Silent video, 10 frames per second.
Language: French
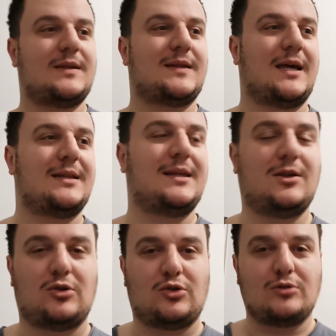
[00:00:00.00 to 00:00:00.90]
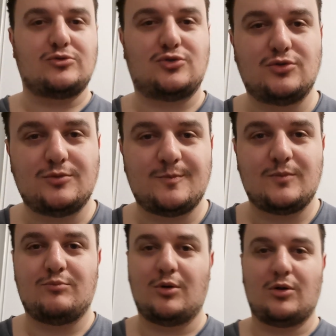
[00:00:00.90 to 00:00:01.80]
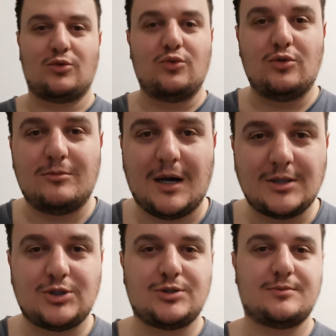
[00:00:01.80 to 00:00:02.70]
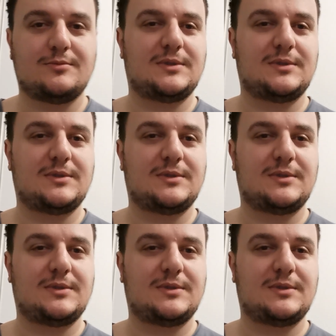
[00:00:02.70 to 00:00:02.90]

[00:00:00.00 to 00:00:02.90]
Ça a été tendu pendant tout le match